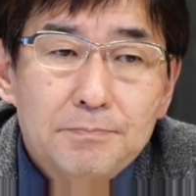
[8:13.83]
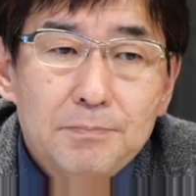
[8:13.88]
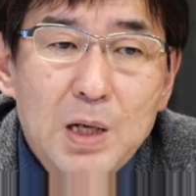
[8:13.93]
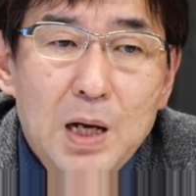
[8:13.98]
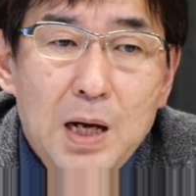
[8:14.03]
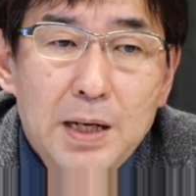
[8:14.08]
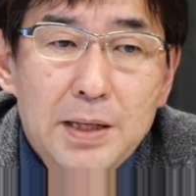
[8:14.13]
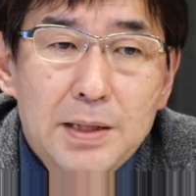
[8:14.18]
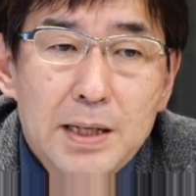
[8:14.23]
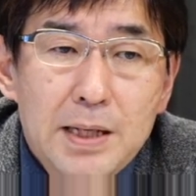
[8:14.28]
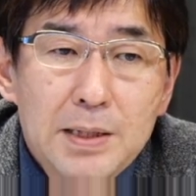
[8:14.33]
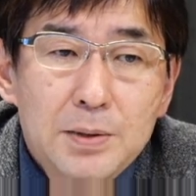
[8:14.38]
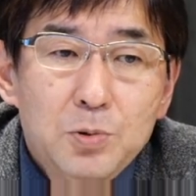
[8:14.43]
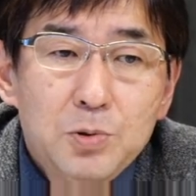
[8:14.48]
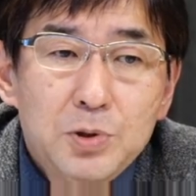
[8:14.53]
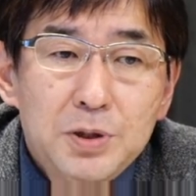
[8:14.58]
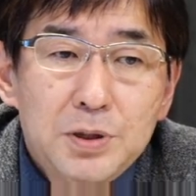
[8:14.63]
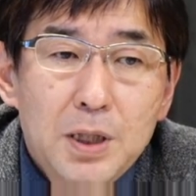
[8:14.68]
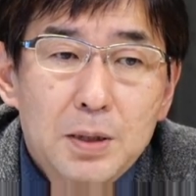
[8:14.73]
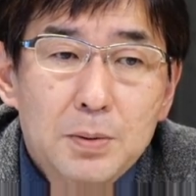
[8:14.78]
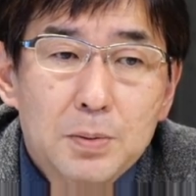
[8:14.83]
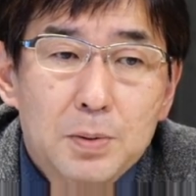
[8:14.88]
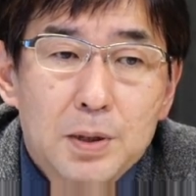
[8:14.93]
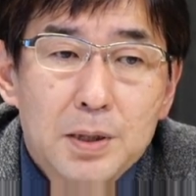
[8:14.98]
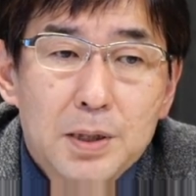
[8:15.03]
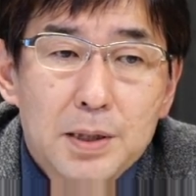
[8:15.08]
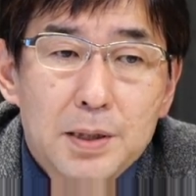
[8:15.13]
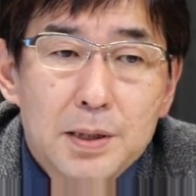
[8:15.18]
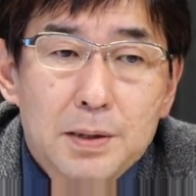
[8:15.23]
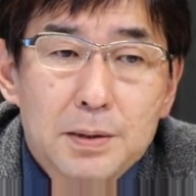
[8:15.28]
はい江戸時代は
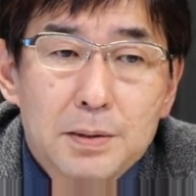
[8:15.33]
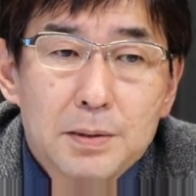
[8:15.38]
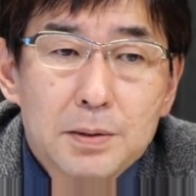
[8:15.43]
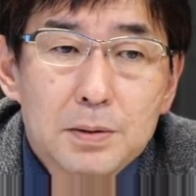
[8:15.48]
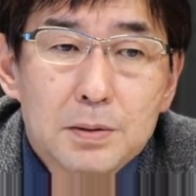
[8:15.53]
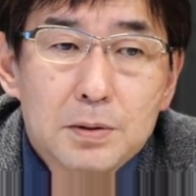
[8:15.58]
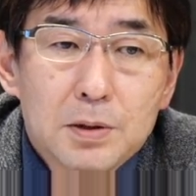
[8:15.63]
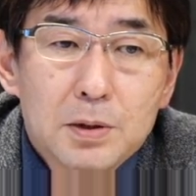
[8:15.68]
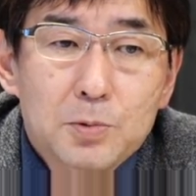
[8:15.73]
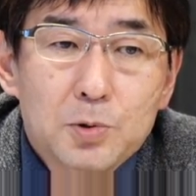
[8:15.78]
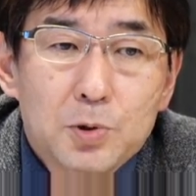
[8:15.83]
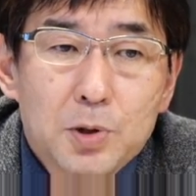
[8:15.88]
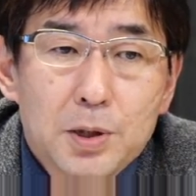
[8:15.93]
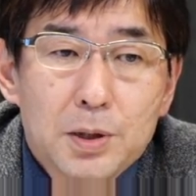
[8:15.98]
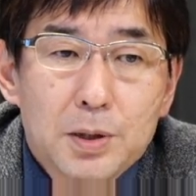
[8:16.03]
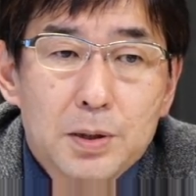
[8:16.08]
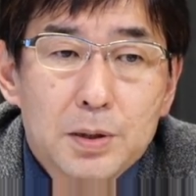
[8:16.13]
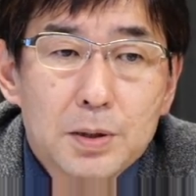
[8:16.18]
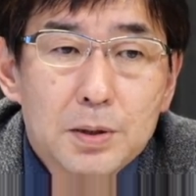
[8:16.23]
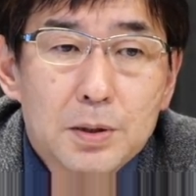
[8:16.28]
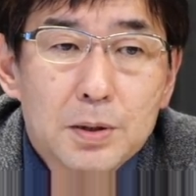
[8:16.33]
ねでもね